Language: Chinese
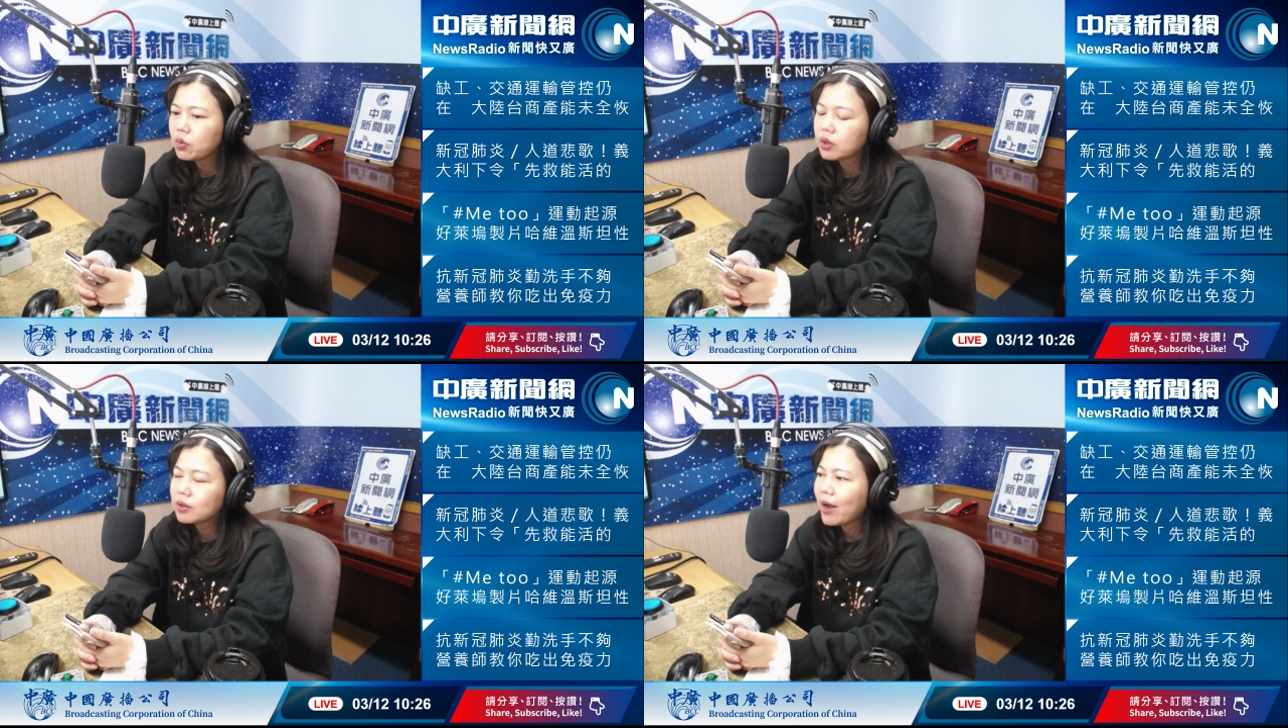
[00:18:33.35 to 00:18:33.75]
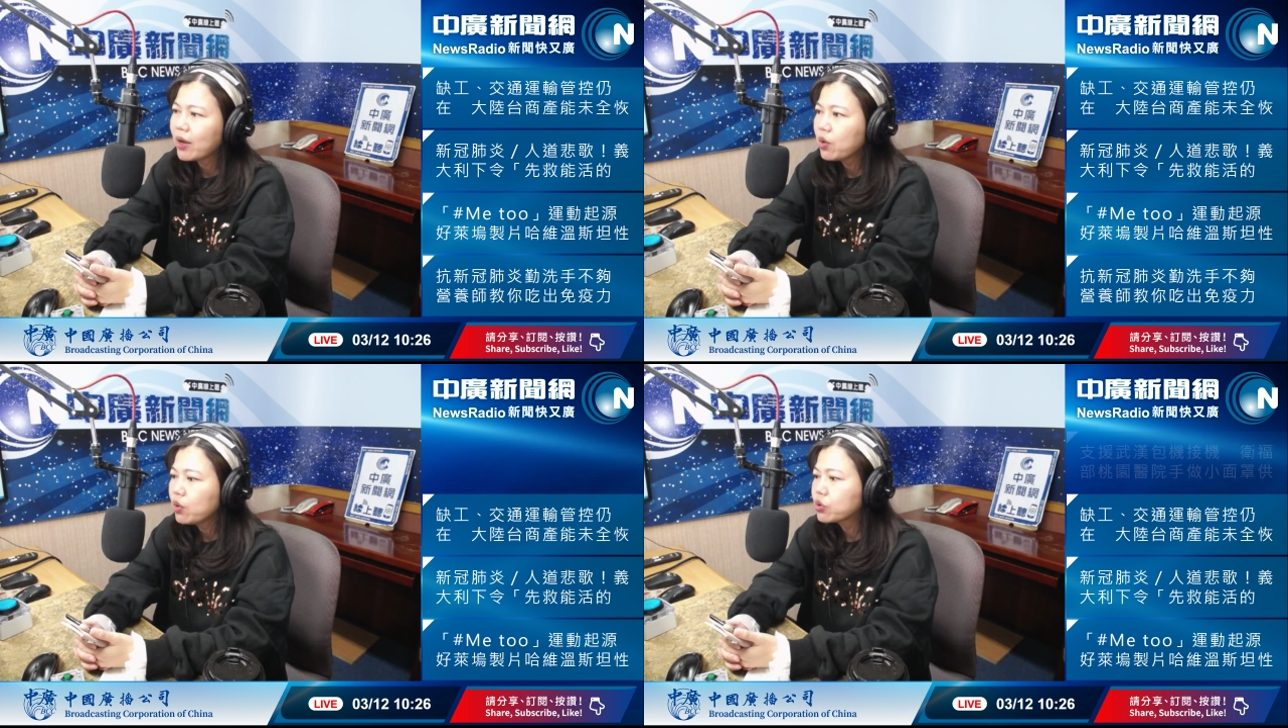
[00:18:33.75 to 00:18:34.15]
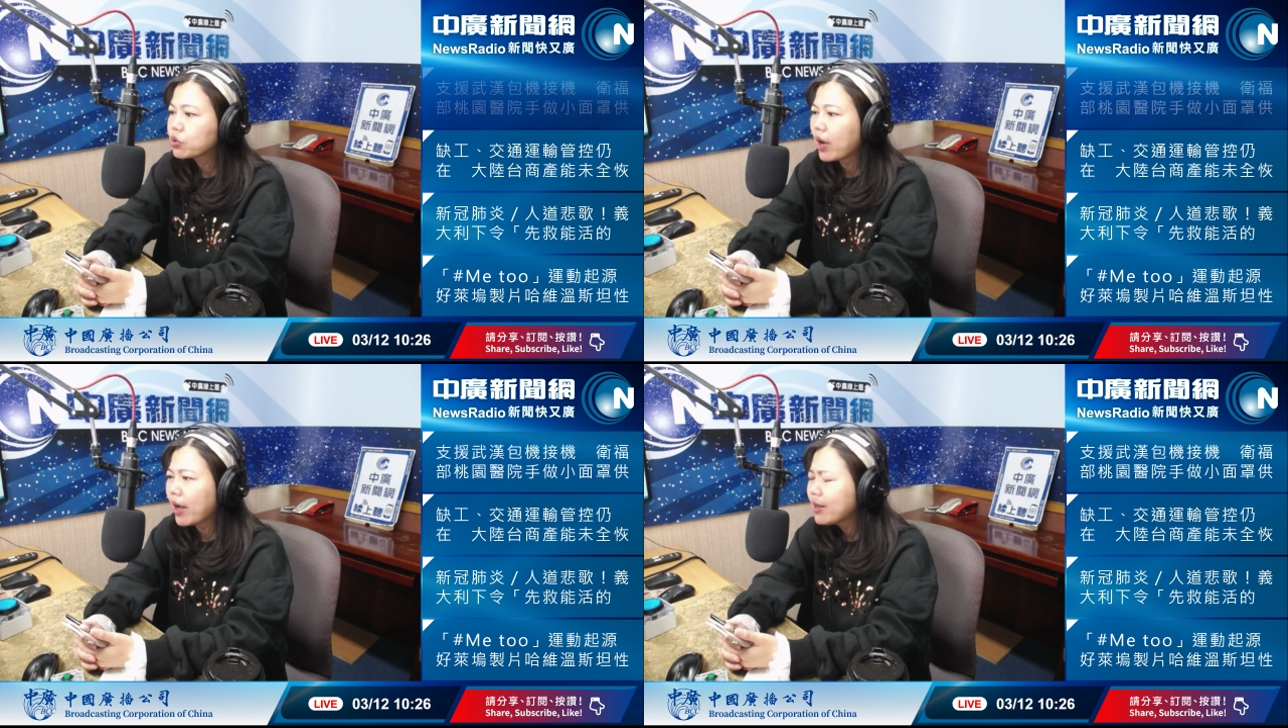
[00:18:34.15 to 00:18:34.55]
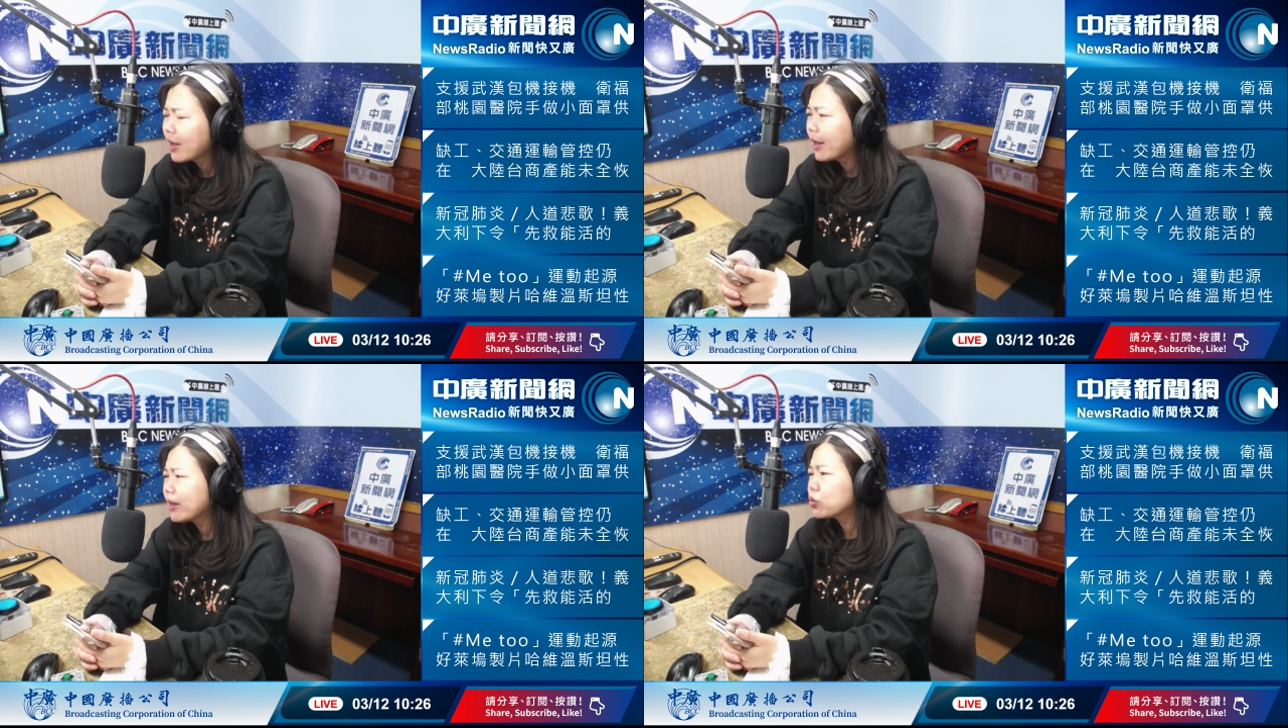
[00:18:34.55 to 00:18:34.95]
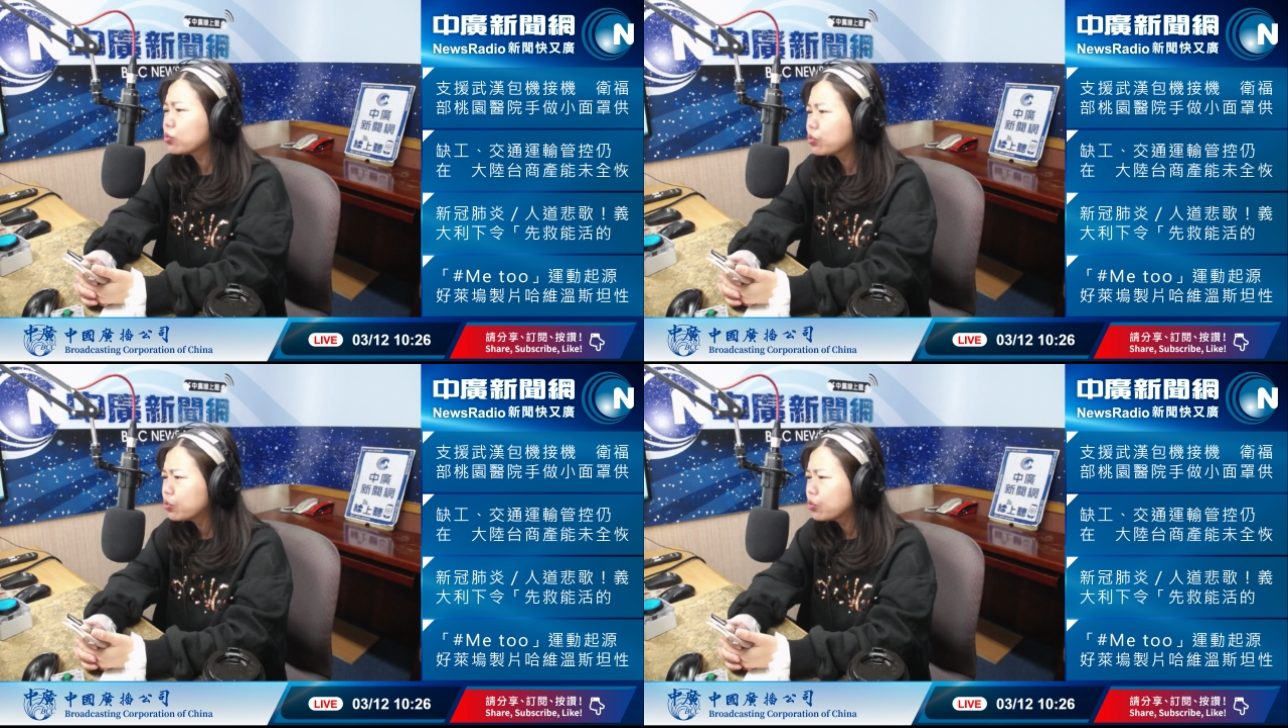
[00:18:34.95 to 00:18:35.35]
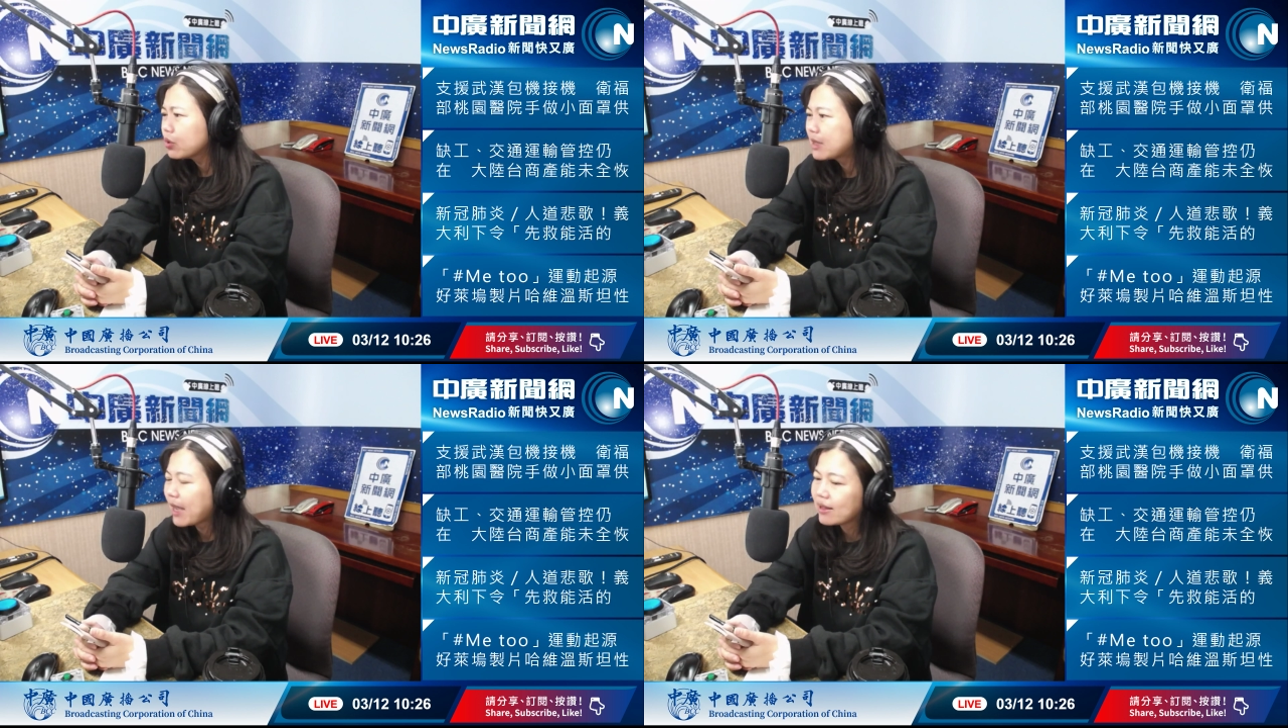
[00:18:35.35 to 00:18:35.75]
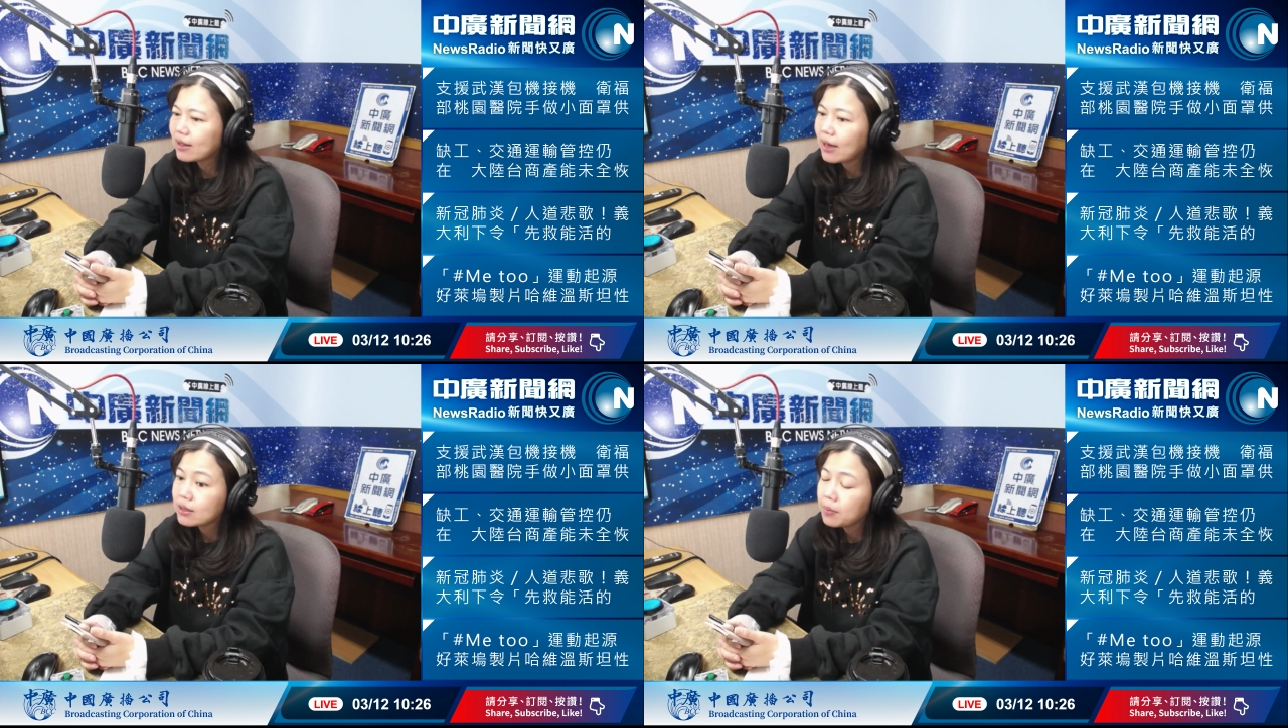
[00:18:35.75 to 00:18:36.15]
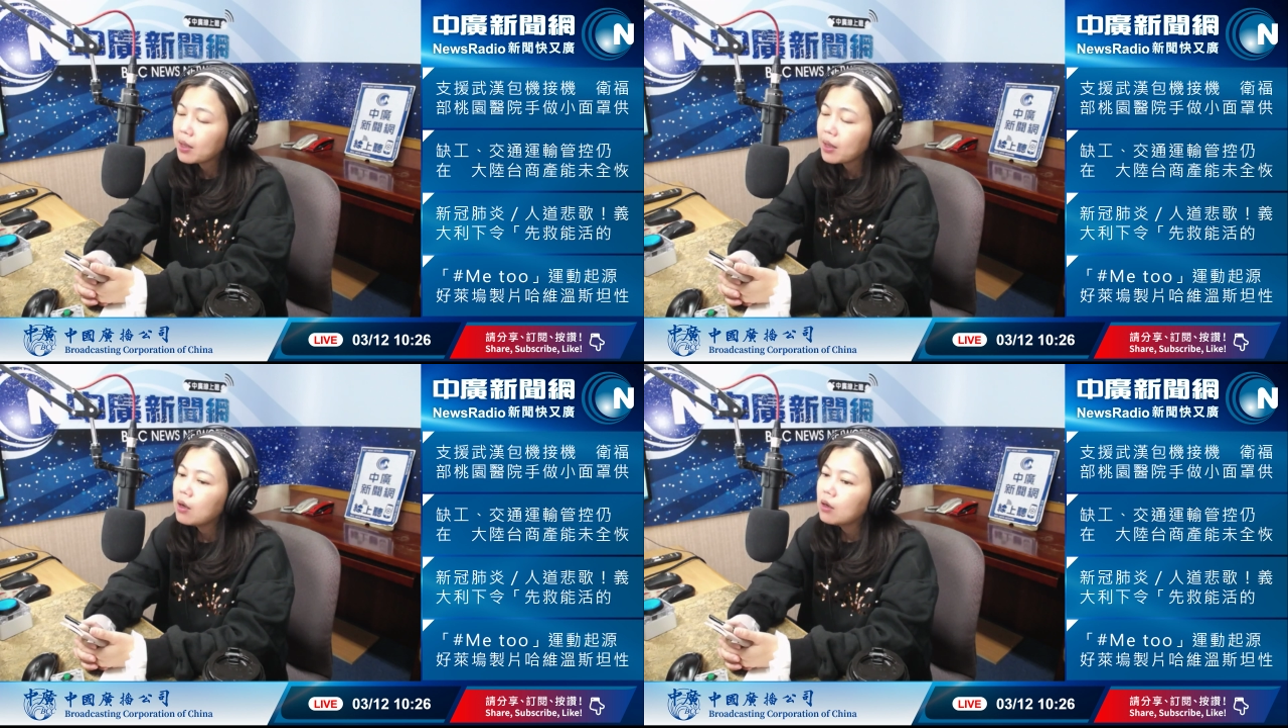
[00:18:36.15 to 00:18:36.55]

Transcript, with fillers: 有人当然又会说，哎呀，他那个数据都假的啦，什么？